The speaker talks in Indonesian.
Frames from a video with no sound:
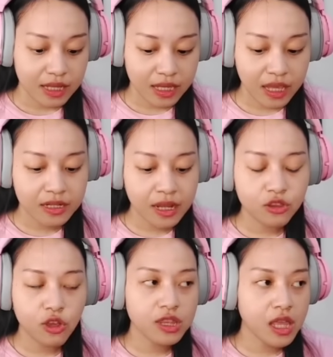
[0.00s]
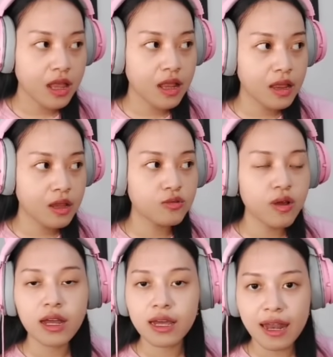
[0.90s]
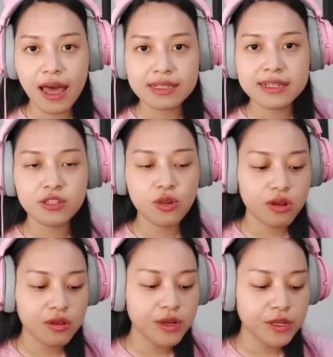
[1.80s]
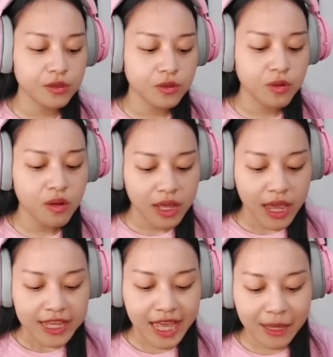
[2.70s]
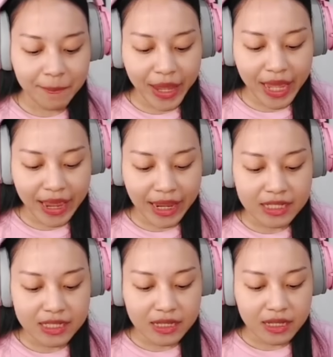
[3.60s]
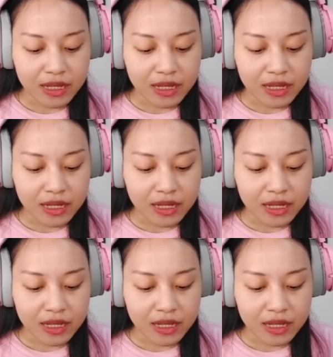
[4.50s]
Iya, dan total ruang kelas di sekolahku itu ya IPS,